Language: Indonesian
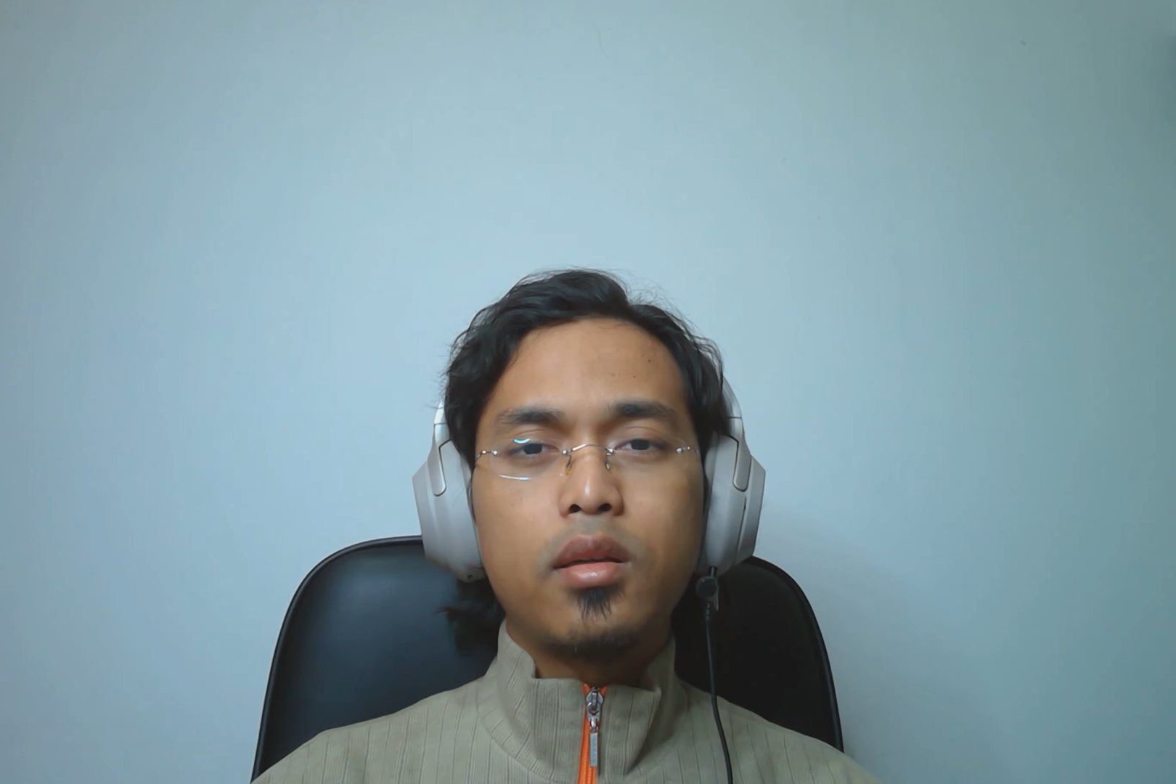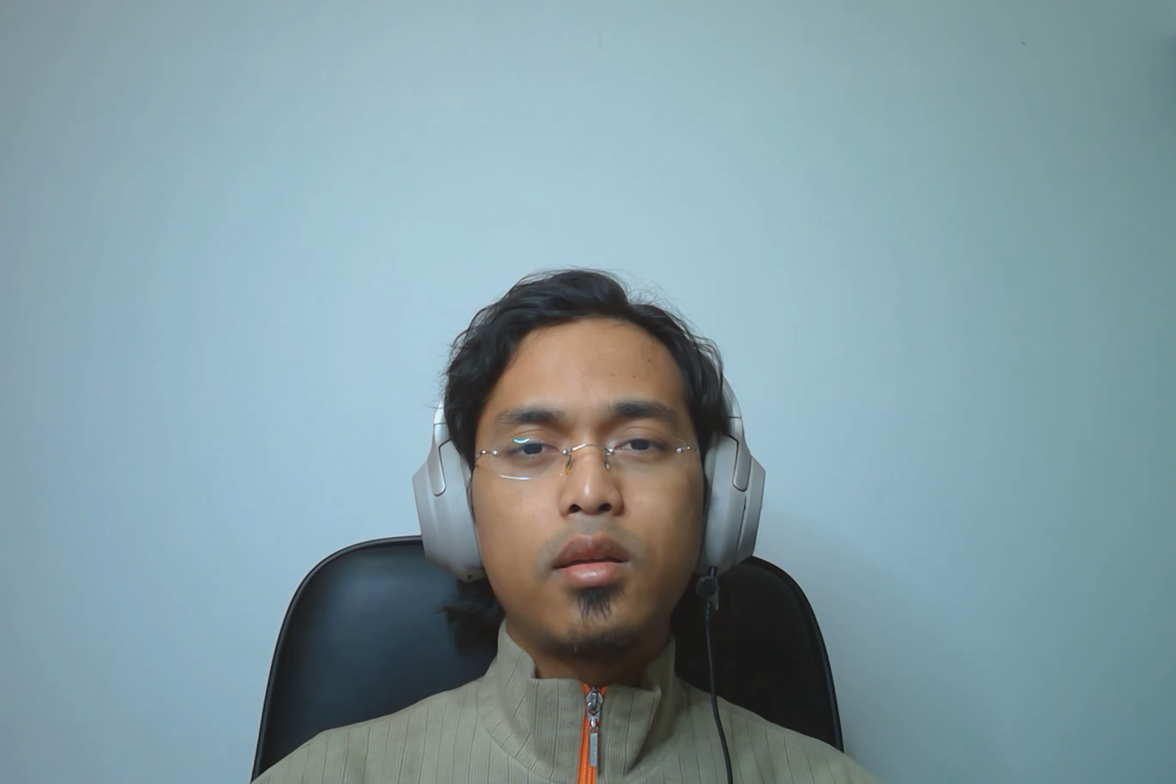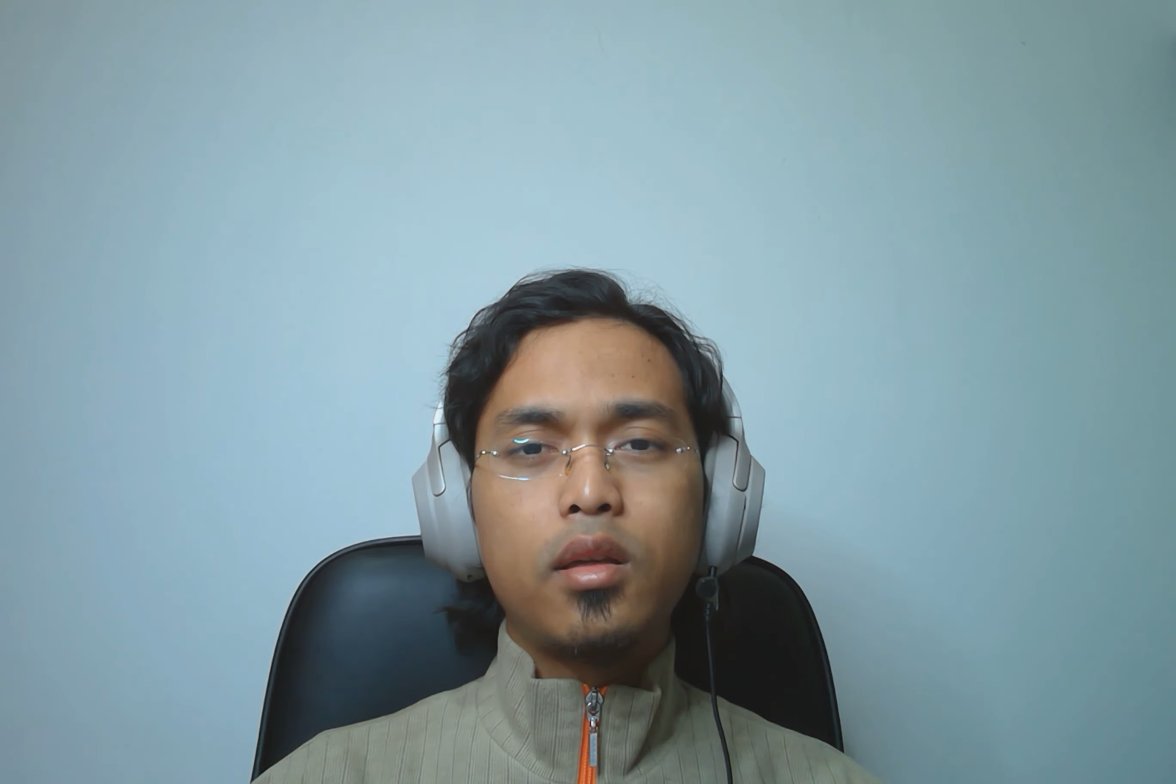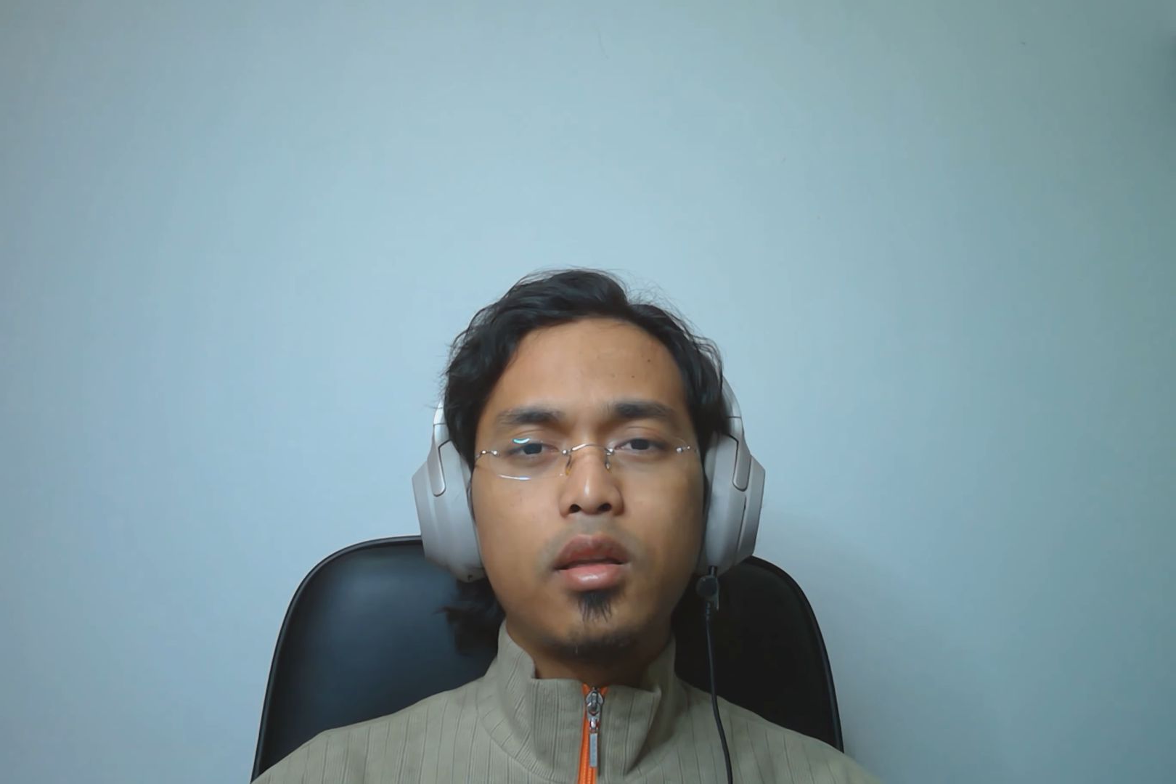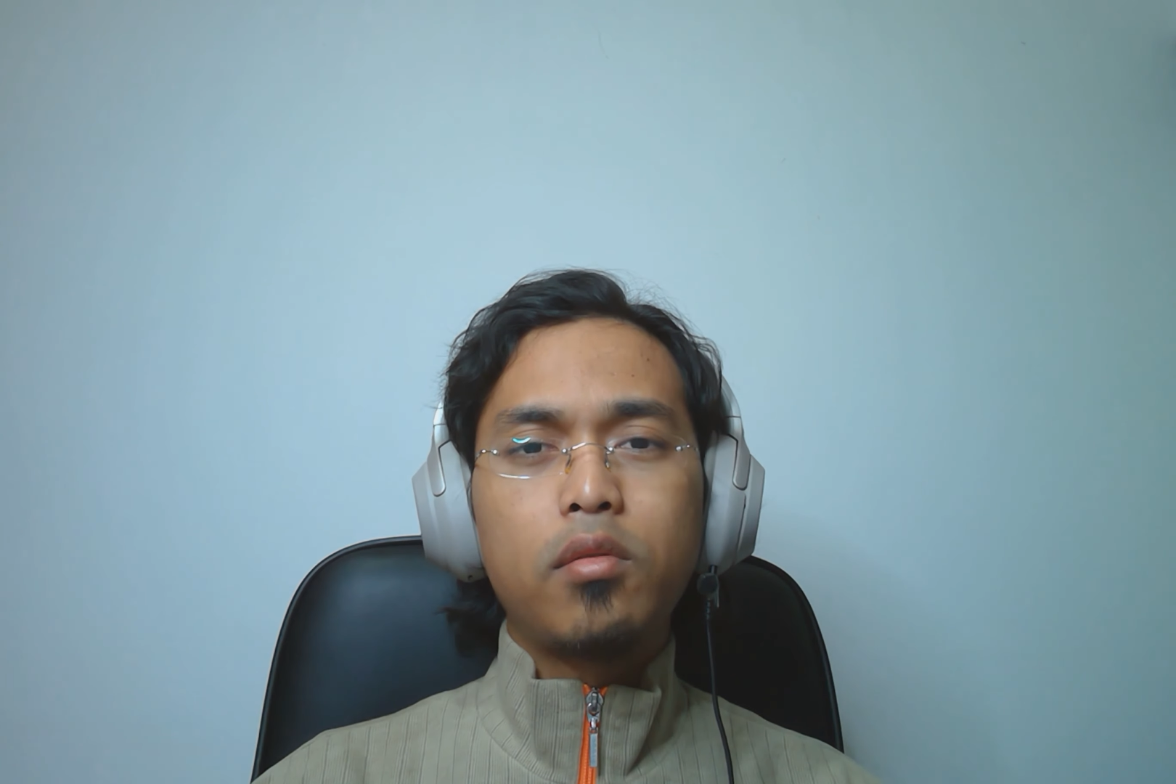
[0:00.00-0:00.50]

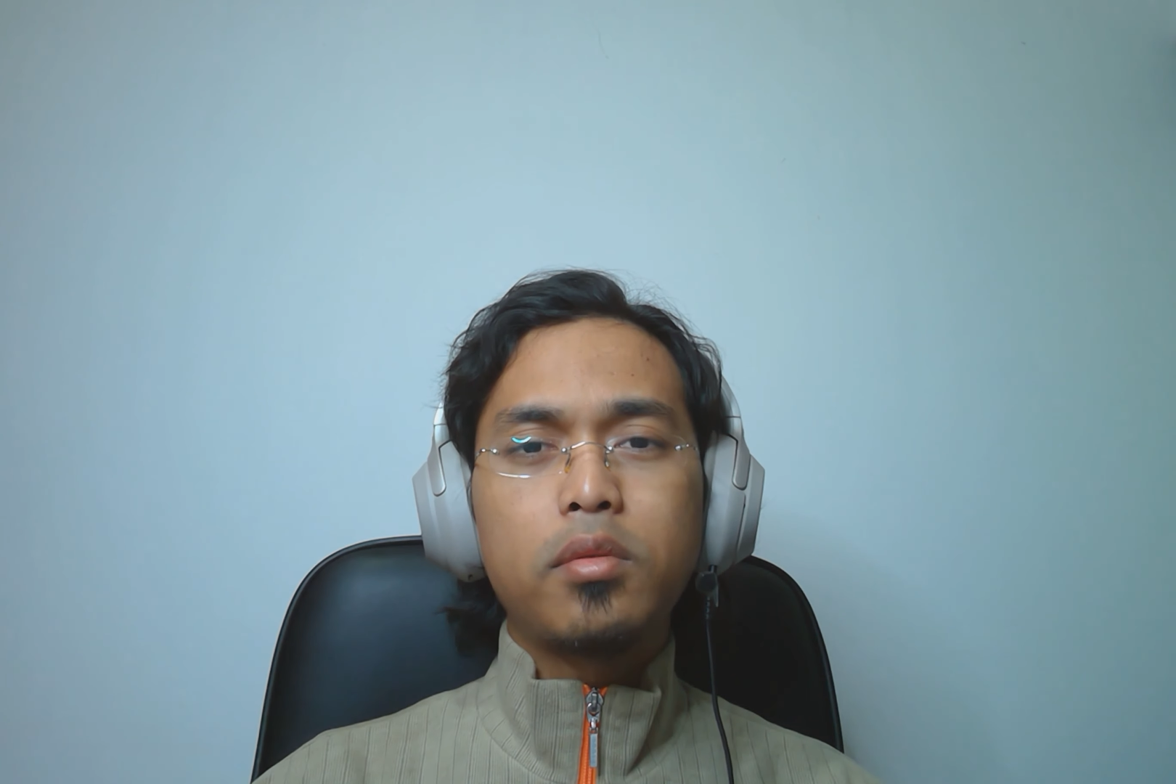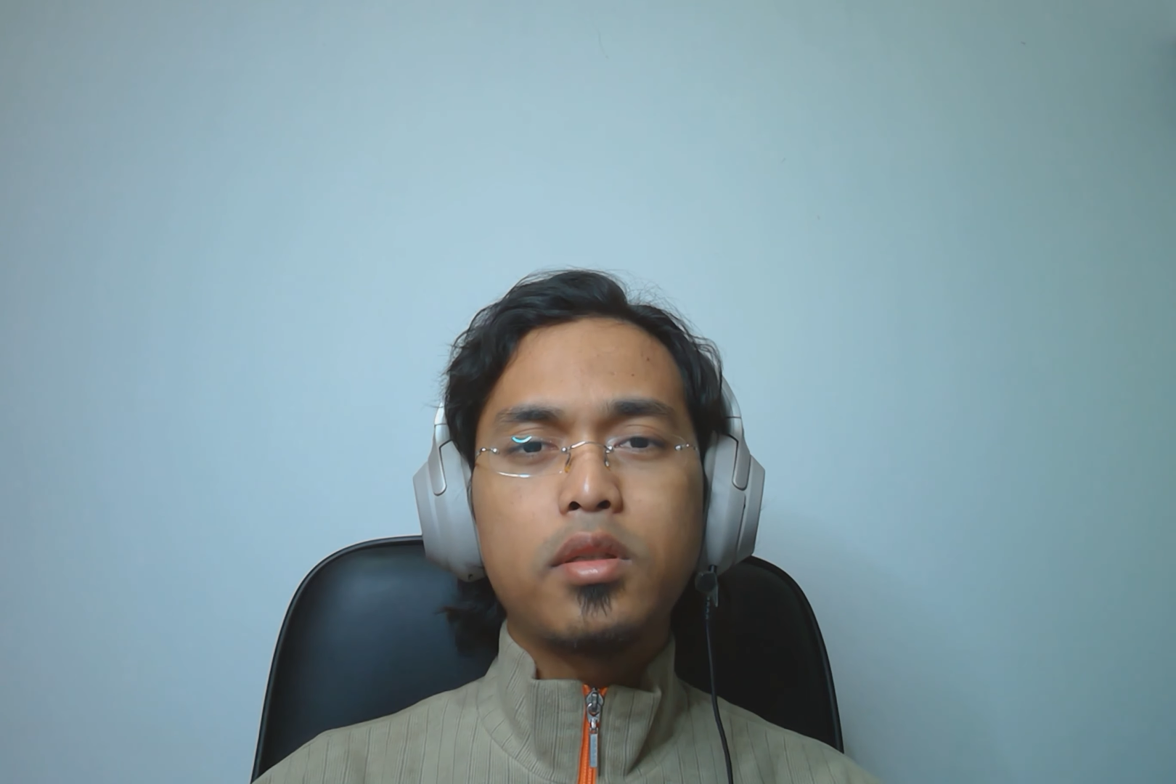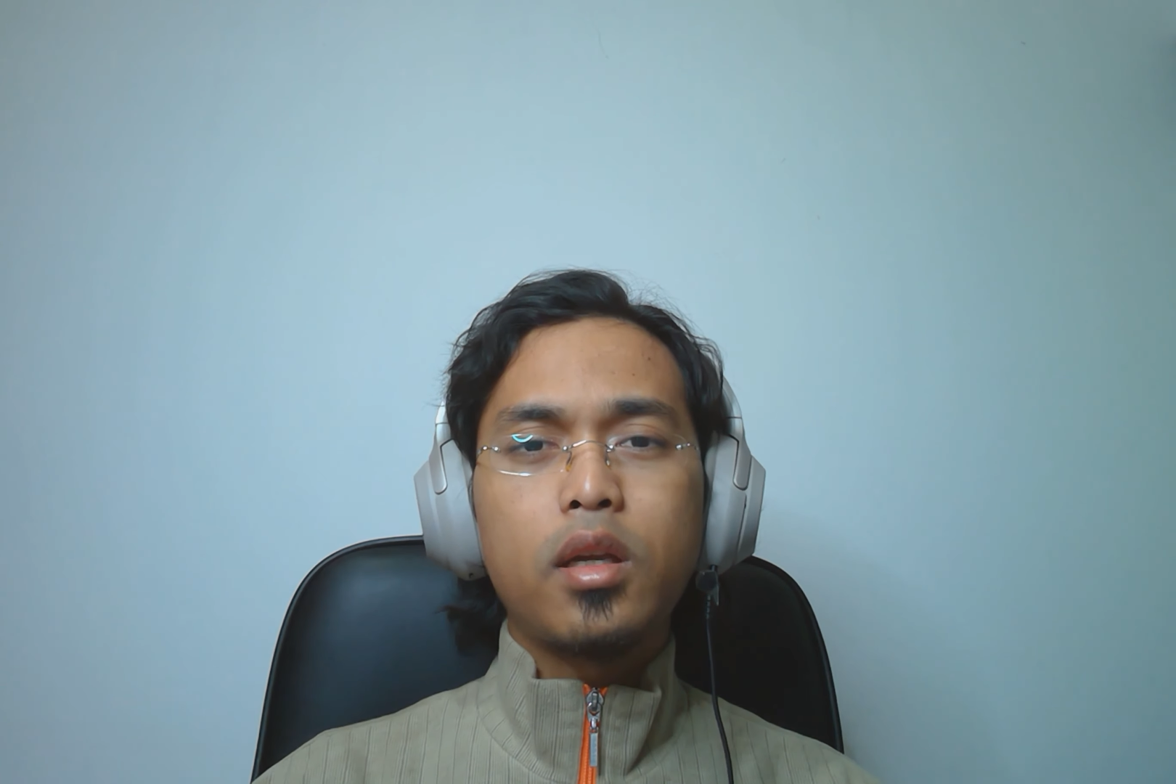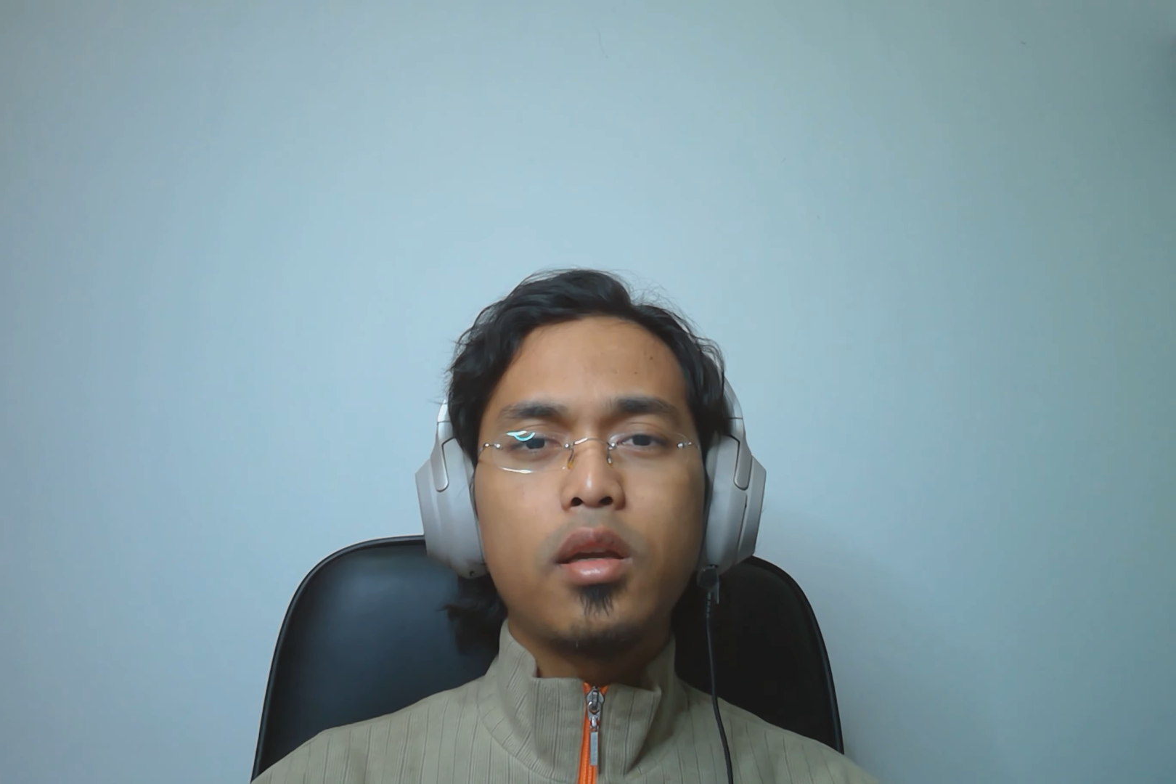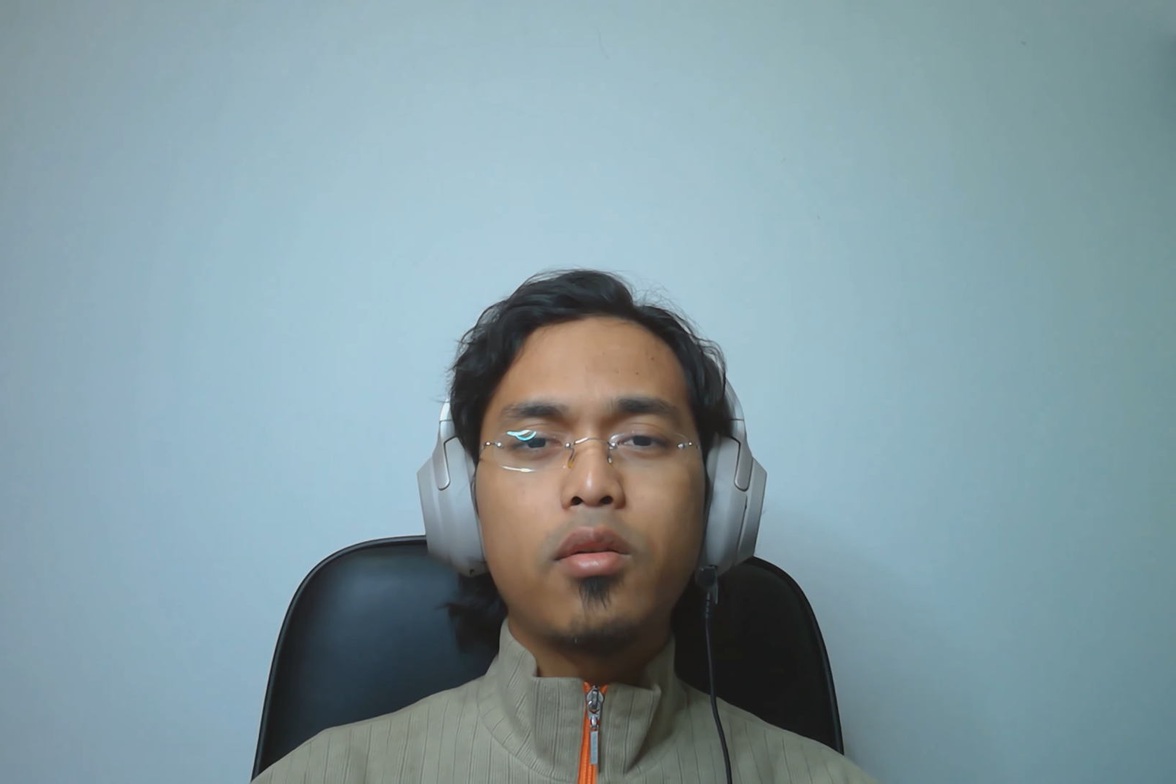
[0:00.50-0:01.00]
ya ini website saya